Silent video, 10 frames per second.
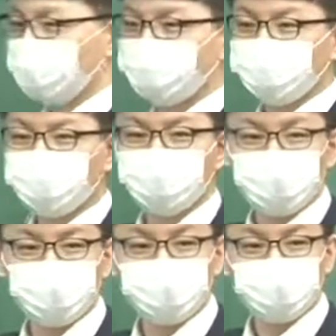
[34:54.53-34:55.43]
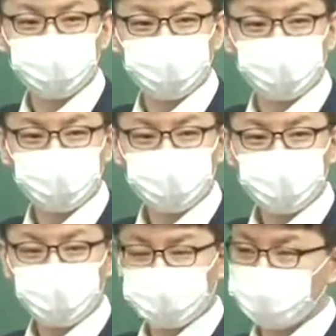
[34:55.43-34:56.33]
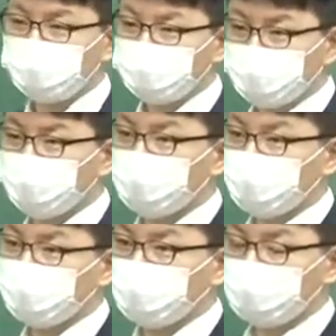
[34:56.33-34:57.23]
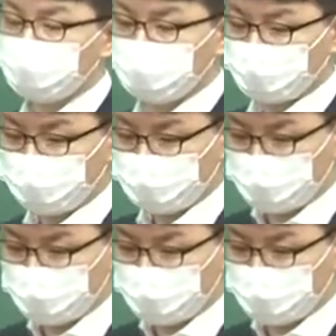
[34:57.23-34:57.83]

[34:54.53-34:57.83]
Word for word: 계속 연일 얘기하고 있고요. 시민단체도 마찬가지 얘기를 하고 있어요.